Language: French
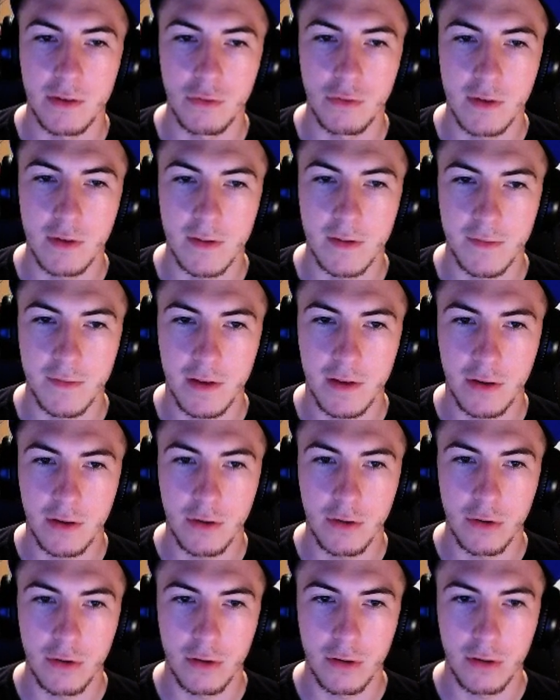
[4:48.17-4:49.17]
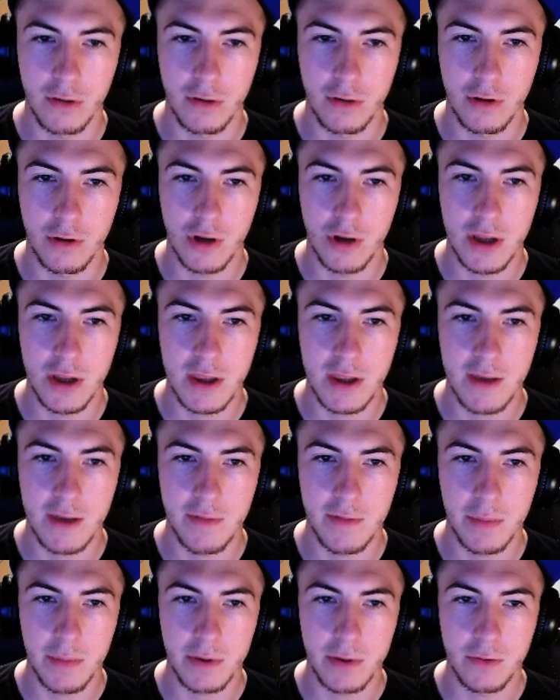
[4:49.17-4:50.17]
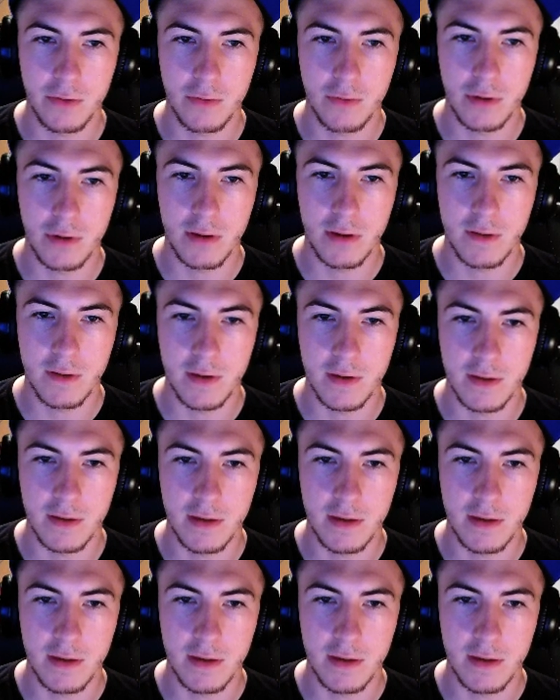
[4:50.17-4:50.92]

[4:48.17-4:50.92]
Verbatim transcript: à fait que le que Lenny avait pas du tout initié. Ozzy qui